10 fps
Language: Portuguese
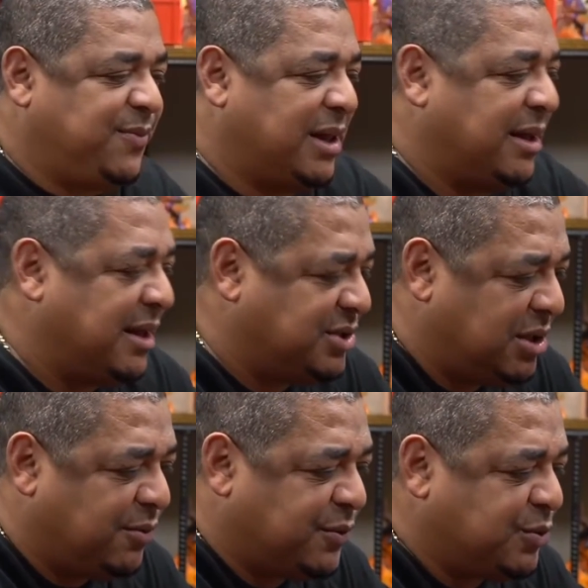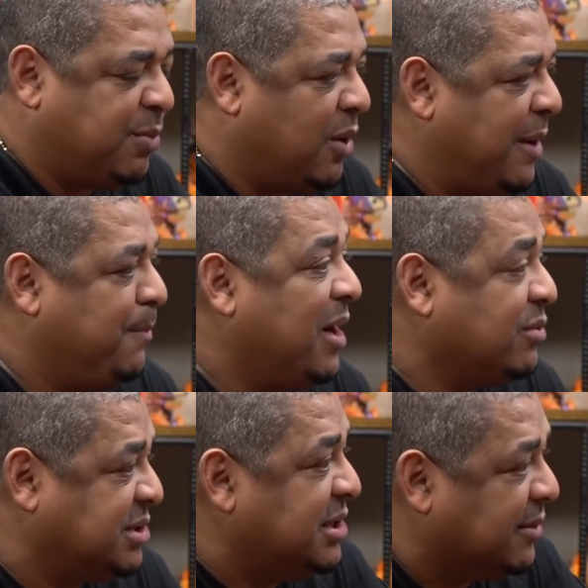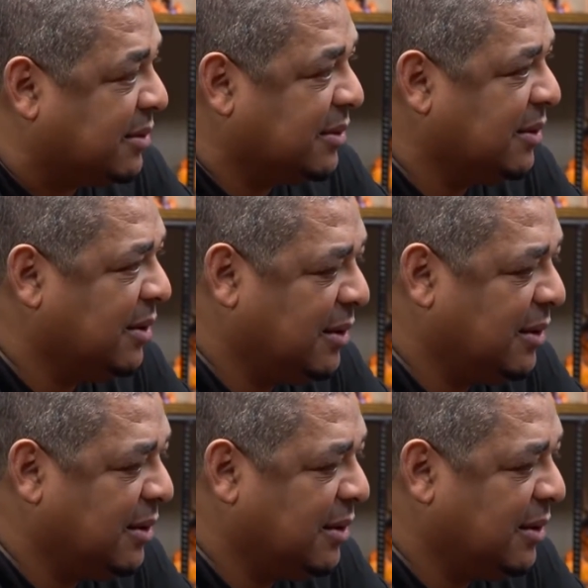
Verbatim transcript: a gente fala na gíria do futebol, é banguzinho.